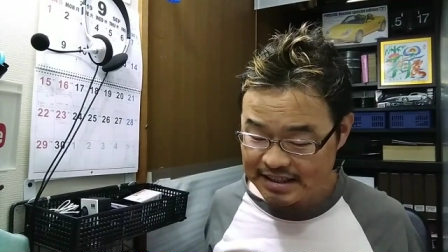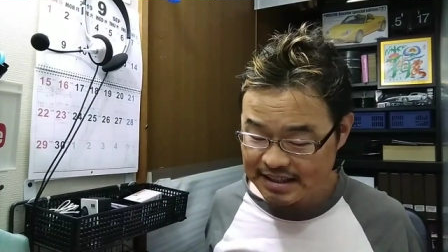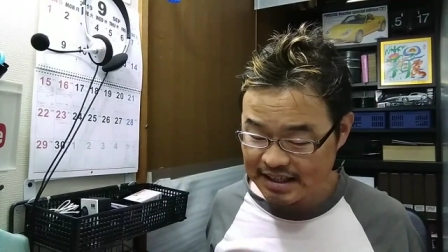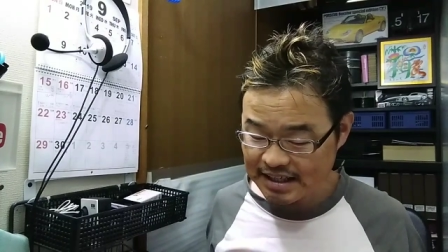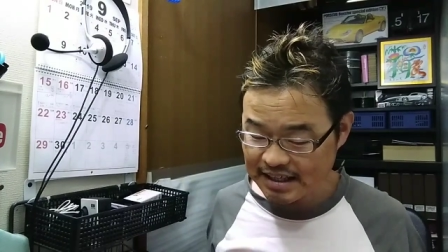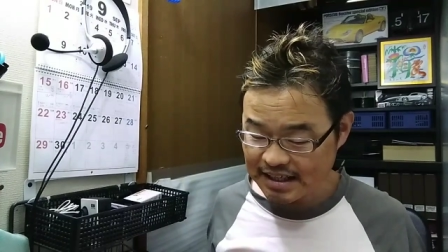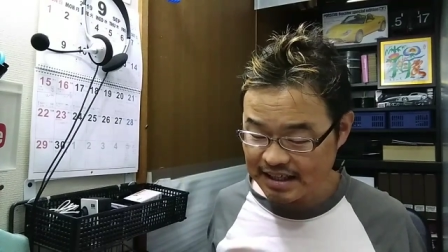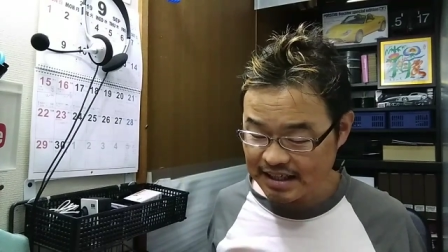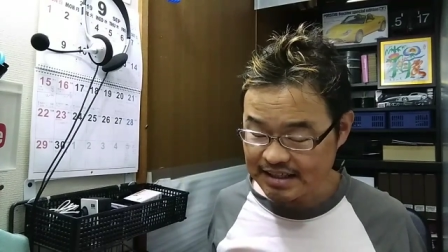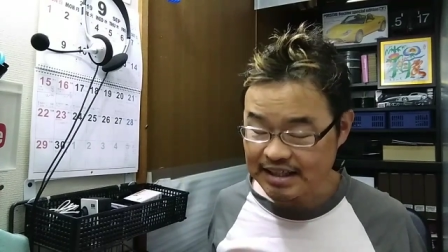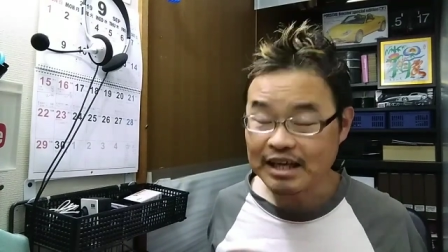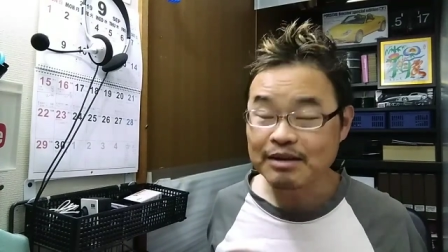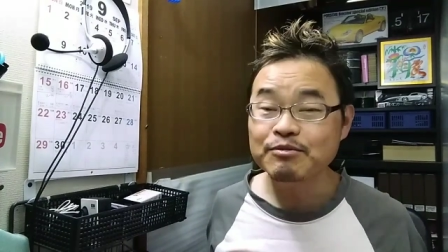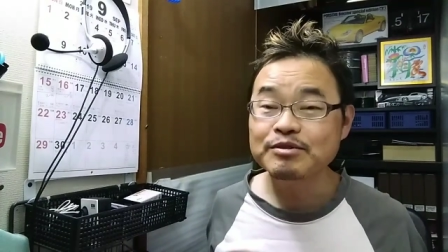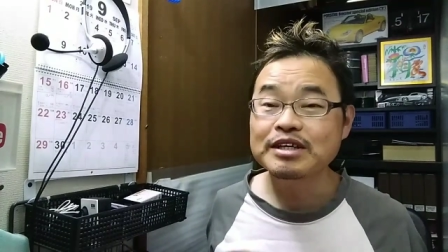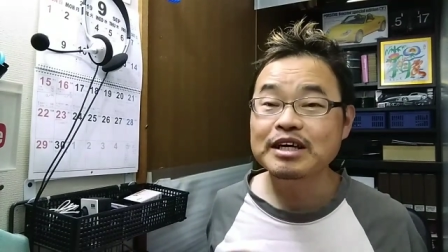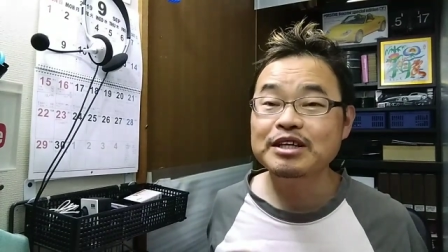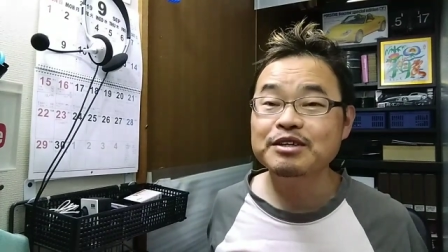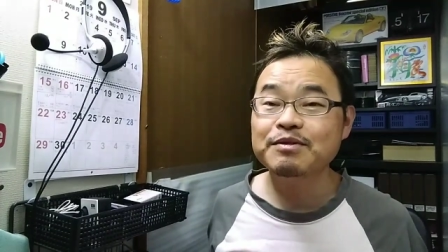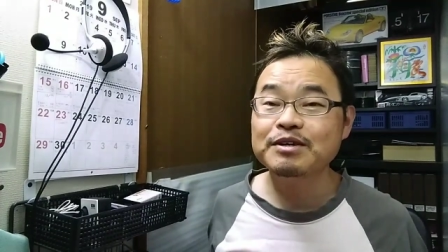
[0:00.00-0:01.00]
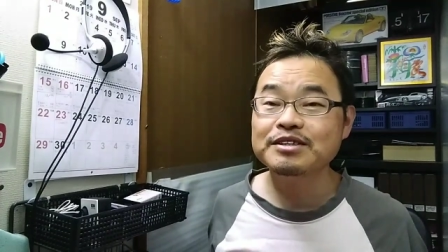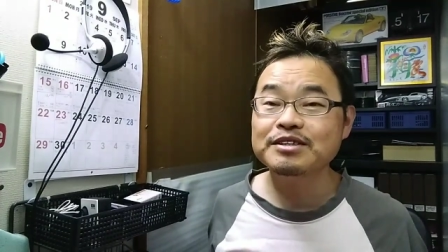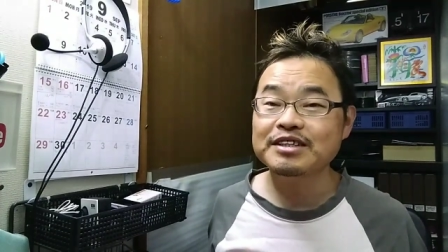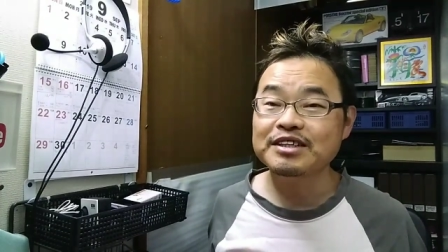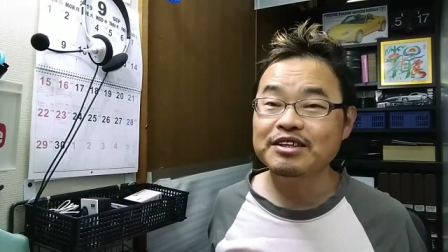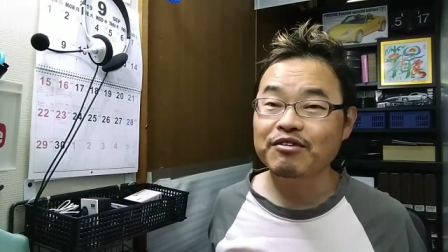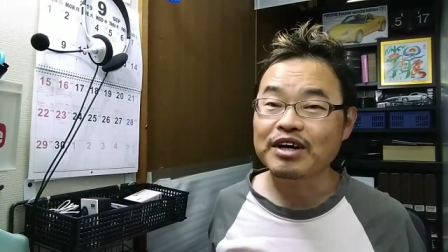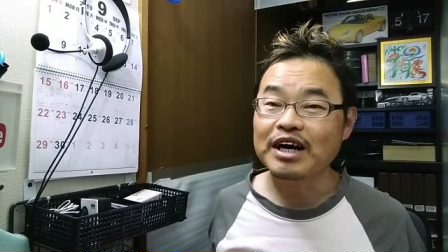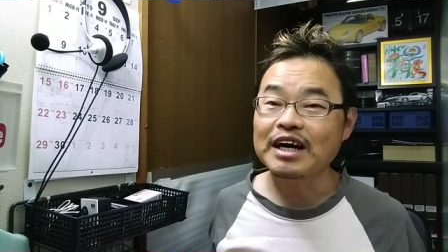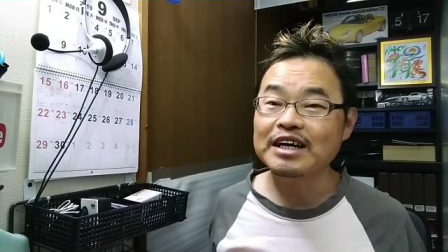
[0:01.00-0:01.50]
で、タイムセール
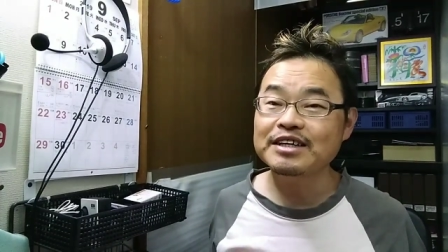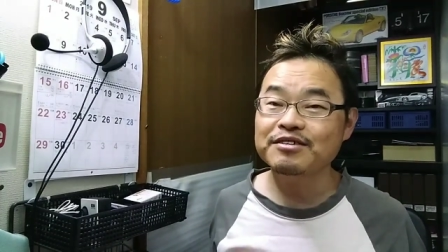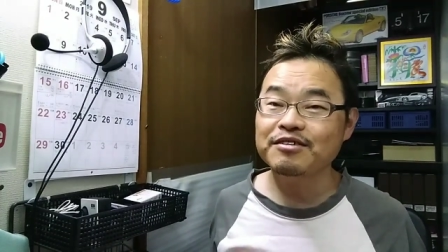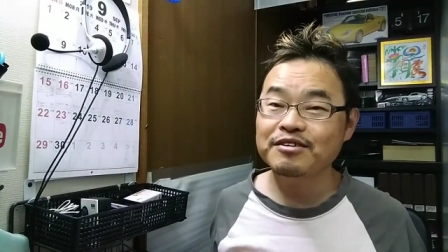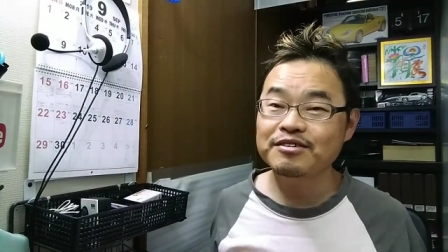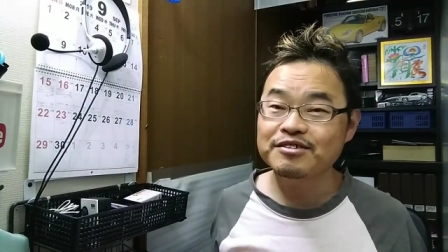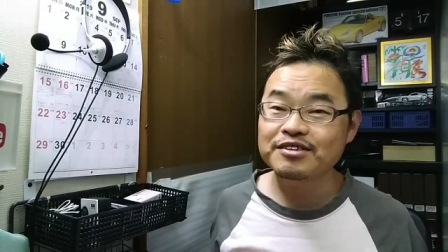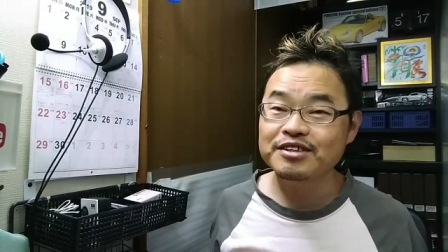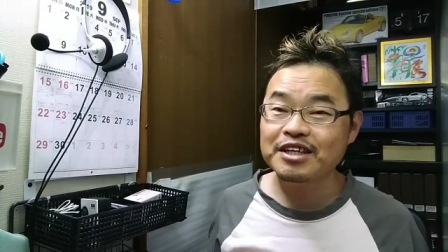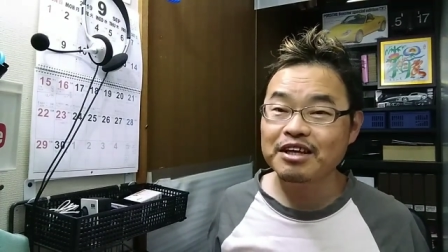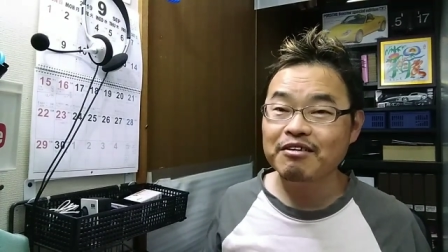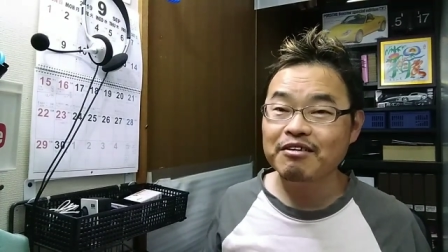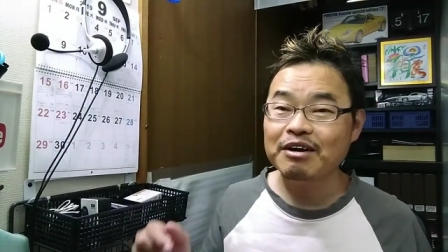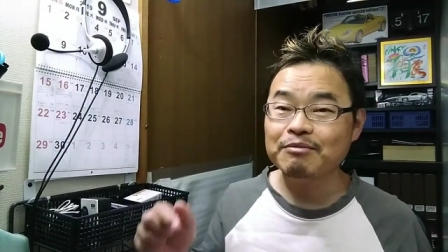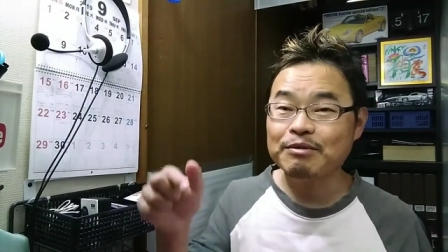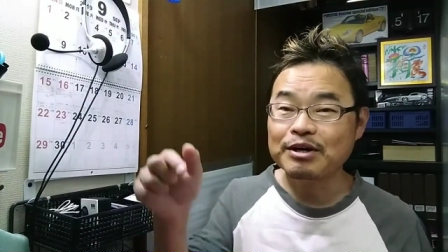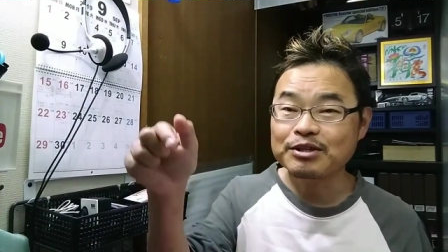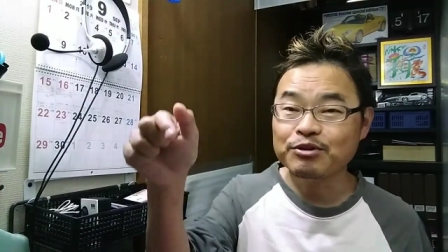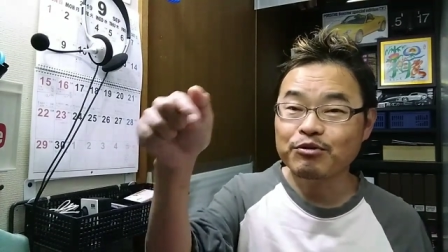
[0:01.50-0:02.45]
祭りの会場については、まあ、